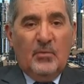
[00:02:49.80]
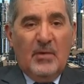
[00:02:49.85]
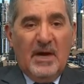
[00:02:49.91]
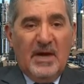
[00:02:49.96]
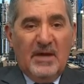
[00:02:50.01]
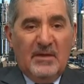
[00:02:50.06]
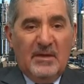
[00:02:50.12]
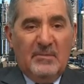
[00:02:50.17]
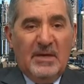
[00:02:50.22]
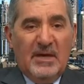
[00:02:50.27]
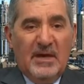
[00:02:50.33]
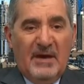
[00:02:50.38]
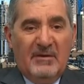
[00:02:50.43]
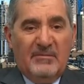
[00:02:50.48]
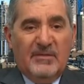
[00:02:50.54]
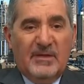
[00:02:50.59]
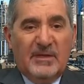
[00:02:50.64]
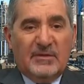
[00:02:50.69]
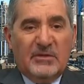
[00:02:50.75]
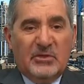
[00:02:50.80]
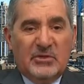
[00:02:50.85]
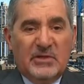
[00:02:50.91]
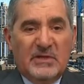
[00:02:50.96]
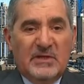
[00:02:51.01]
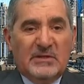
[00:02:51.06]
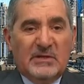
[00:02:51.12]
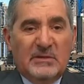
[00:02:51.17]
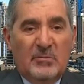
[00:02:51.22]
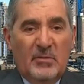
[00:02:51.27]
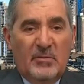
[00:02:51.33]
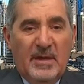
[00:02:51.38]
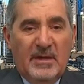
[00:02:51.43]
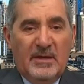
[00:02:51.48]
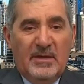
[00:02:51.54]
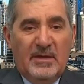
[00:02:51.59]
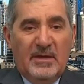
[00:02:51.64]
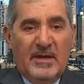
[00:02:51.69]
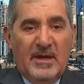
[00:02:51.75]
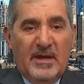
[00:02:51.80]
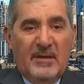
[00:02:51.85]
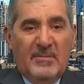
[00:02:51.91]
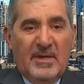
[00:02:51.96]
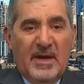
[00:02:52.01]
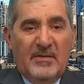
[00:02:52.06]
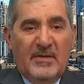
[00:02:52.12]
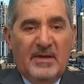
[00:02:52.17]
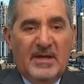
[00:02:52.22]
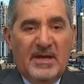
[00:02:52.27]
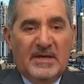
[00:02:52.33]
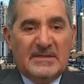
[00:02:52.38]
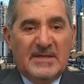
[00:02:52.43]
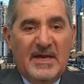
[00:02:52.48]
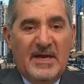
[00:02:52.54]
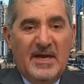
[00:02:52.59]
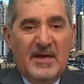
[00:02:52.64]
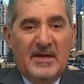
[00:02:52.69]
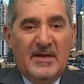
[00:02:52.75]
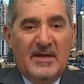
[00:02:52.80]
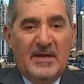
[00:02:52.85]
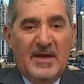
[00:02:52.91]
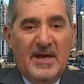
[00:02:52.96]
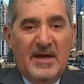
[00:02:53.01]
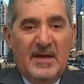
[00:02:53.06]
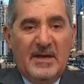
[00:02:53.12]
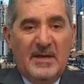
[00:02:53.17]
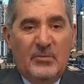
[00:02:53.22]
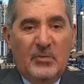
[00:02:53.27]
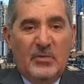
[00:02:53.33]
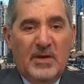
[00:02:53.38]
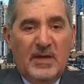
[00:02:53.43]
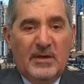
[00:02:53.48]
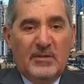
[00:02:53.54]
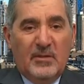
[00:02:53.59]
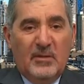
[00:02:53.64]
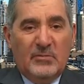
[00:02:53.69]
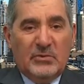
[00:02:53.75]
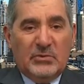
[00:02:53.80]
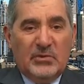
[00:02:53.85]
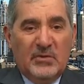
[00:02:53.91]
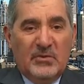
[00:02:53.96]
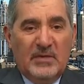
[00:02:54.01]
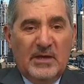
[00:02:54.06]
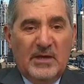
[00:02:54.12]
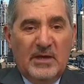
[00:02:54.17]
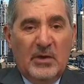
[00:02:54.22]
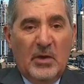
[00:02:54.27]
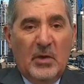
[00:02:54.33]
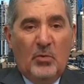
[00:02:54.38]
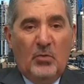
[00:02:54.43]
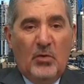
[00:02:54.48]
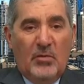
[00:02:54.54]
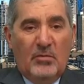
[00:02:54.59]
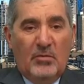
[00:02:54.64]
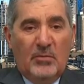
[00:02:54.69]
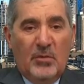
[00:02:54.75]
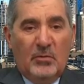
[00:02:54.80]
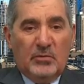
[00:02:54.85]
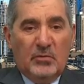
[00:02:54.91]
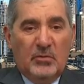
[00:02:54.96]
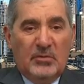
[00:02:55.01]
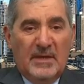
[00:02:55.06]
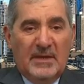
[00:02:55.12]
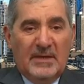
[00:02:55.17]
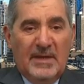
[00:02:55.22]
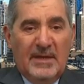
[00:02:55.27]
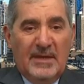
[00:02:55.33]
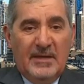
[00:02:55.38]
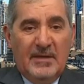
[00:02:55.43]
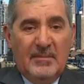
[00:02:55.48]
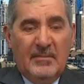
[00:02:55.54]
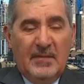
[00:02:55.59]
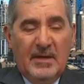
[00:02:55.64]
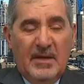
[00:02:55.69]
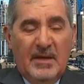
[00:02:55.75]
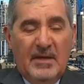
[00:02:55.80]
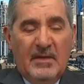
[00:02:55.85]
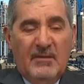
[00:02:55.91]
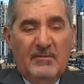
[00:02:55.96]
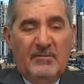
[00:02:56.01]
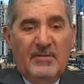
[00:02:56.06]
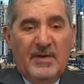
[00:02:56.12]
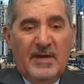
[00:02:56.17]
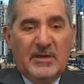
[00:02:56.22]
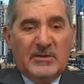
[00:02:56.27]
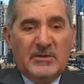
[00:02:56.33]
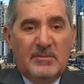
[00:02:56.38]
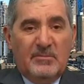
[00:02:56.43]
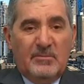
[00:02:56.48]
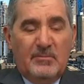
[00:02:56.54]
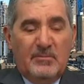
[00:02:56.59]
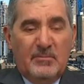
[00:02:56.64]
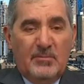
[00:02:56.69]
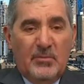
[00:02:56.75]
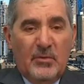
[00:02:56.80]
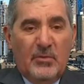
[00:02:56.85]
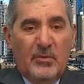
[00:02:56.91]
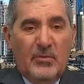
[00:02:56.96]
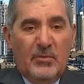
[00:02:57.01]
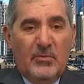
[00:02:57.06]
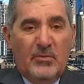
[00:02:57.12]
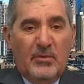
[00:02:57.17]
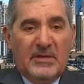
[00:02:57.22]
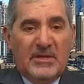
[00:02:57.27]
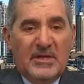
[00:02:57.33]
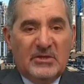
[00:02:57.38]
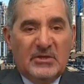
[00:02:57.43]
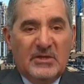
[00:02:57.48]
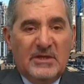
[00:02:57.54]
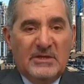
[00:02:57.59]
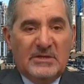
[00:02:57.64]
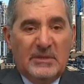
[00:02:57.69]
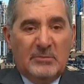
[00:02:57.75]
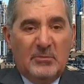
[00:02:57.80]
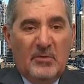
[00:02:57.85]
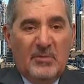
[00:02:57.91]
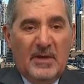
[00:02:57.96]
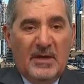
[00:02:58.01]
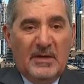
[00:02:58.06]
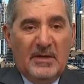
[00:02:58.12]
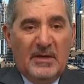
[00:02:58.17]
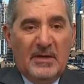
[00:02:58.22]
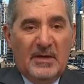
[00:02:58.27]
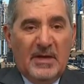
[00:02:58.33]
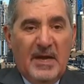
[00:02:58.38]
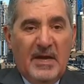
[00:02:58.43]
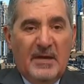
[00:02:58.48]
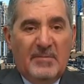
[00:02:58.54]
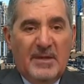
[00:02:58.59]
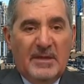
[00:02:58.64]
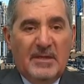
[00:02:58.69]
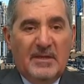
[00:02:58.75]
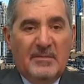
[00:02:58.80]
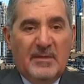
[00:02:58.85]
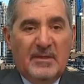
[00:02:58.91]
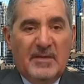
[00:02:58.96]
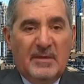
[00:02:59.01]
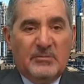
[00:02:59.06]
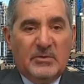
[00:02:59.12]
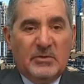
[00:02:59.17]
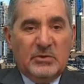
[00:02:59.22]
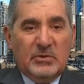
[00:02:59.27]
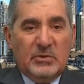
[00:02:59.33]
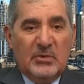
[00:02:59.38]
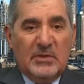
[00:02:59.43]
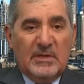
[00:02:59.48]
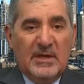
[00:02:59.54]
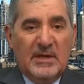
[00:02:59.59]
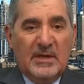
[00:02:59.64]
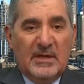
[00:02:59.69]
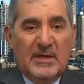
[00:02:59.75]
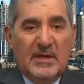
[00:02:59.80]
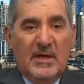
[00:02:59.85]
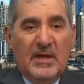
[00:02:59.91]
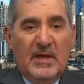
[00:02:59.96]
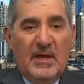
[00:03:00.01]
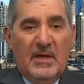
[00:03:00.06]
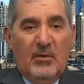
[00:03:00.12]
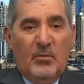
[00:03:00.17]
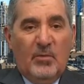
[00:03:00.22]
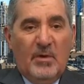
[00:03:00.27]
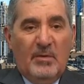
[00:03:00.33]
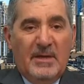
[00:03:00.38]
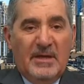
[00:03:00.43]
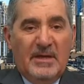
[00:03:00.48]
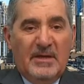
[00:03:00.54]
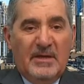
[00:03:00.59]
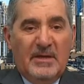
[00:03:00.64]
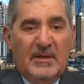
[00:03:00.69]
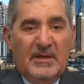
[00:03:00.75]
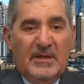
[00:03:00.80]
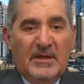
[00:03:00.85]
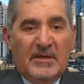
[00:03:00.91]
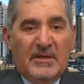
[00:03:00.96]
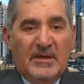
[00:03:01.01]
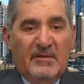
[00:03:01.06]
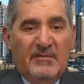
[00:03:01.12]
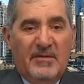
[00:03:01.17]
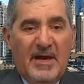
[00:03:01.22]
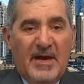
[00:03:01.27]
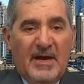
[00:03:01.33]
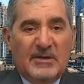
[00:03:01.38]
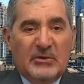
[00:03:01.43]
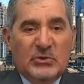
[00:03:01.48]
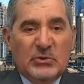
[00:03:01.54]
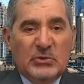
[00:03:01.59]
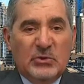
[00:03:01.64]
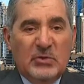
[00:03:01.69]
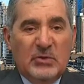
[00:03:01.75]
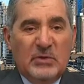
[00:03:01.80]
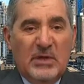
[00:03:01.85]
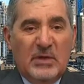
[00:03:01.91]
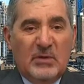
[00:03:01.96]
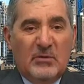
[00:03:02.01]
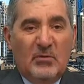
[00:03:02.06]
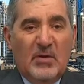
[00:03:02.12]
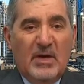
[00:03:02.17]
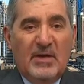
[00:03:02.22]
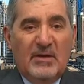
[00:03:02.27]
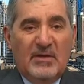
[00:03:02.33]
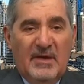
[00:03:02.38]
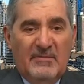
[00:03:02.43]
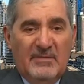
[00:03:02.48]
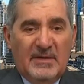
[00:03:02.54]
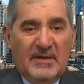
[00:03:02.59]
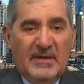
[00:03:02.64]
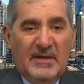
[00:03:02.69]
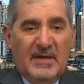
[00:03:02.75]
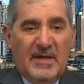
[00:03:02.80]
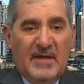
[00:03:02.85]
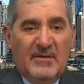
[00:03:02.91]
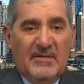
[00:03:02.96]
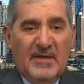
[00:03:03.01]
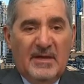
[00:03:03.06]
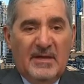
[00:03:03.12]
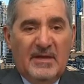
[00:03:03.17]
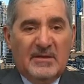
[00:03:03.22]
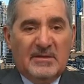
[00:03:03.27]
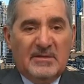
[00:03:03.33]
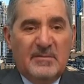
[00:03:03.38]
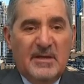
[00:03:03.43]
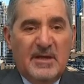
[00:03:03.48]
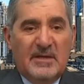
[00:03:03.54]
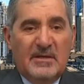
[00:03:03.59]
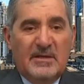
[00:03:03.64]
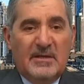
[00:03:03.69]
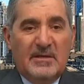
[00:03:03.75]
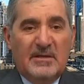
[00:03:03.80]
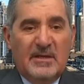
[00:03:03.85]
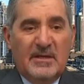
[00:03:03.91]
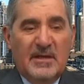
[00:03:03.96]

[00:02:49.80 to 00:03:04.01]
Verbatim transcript: وايضا من الافضل التشخيص المبكر لان بعض الناس لا لا يعلمون عندهم السكري وهو موجود لديهم فيجب منذ التشخيص المبكر البدء بضبط السكر ومنع ارتفاعات السكر وإضافة إلى ذلك يجب أن